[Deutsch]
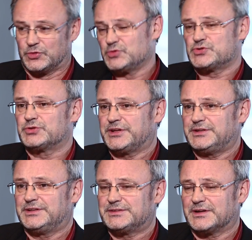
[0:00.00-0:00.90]
Zur Lösung der
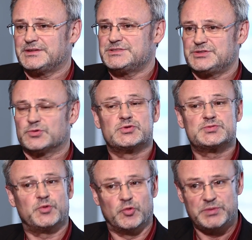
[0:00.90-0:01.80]

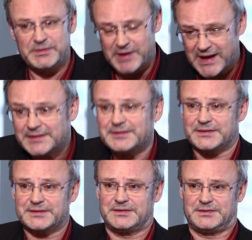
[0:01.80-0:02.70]

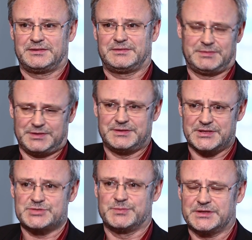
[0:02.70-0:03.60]
Digitalisierungsproblematik, ich
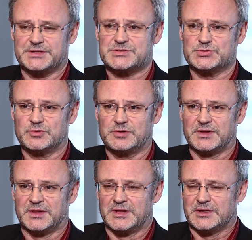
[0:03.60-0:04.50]
nenne es mal jetzt so,
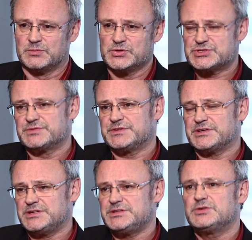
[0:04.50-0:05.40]
müssten
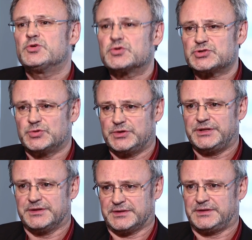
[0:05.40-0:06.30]
wir in die Hochschulen
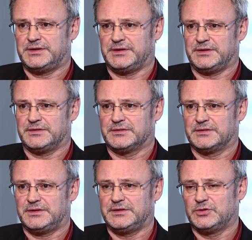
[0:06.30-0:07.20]
hineingehen.
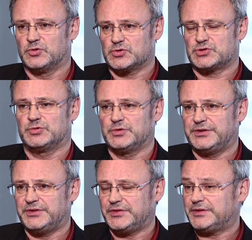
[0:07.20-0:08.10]
In die Hochschulen,
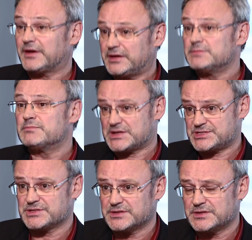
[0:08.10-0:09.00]
die sich ja in
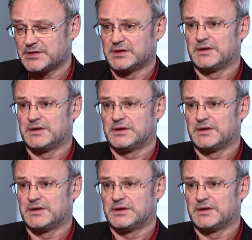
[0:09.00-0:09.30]
Masse